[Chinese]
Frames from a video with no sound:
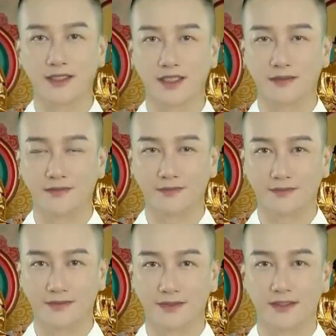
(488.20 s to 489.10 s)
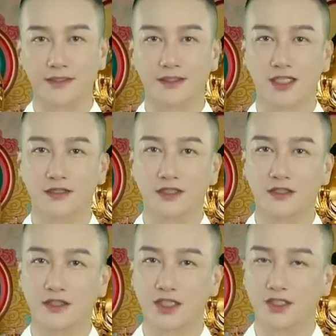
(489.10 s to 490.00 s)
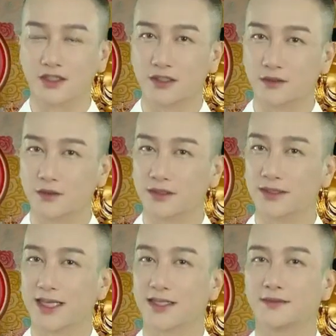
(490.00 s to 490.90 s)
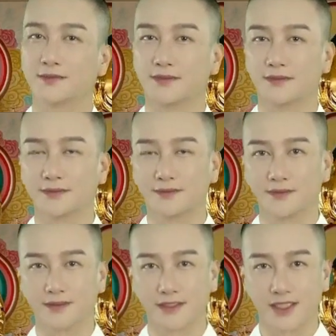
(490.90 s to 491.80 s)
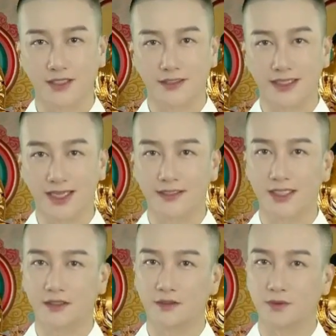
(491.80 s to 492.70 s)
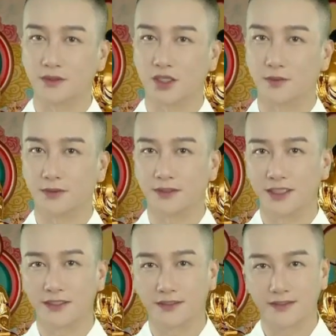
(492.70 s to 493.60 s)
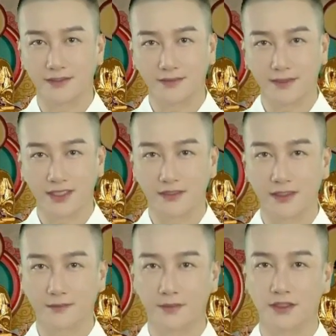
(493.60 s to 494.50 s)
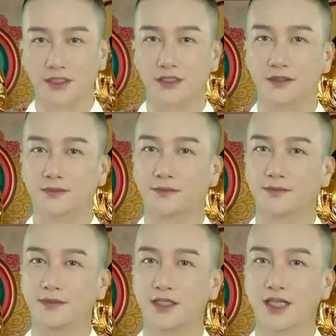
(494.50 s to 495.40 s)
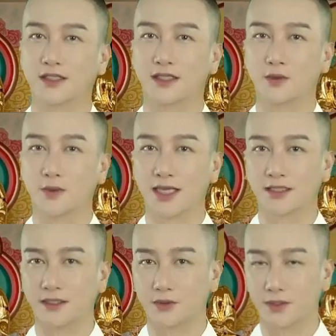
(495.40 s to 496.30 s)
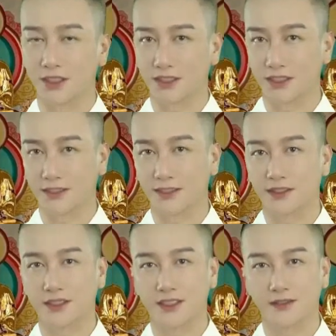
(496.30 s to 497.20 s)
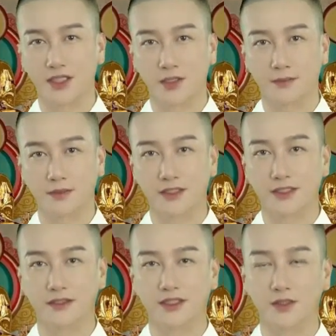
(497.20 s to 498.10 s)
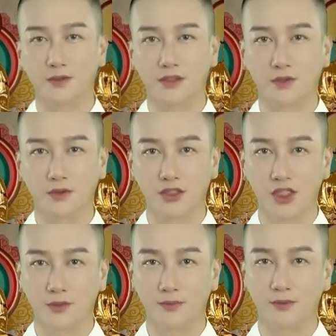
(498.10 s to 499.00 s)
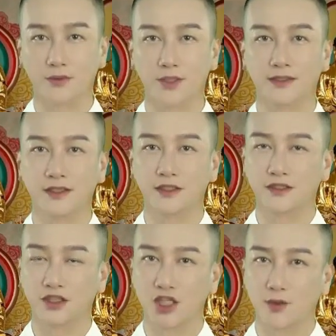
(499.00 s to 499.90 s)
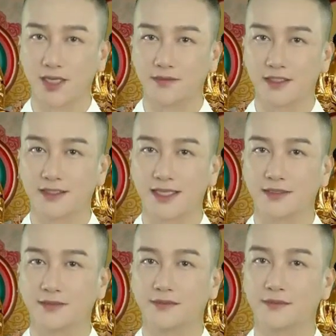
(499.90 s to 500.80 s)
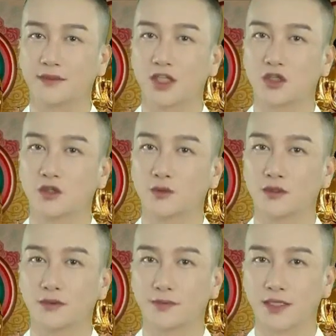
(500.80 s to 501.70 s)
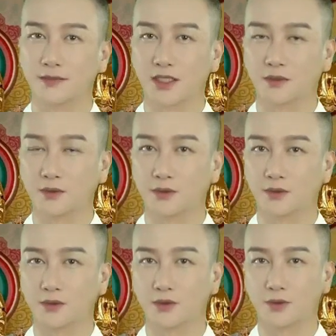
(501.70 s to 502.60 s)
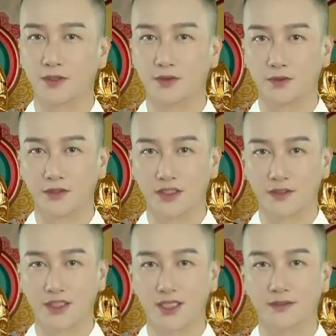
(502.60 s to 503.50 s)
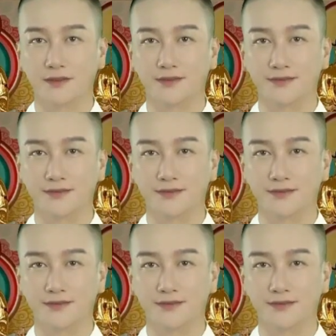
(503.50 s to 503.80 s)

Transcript: 象当成了真实的存在，而在内动摇不定，念念不息，在外则为了这个色身不停地游走，不断地朝外放散，终日忙忙碌碌，昏昏扰扰，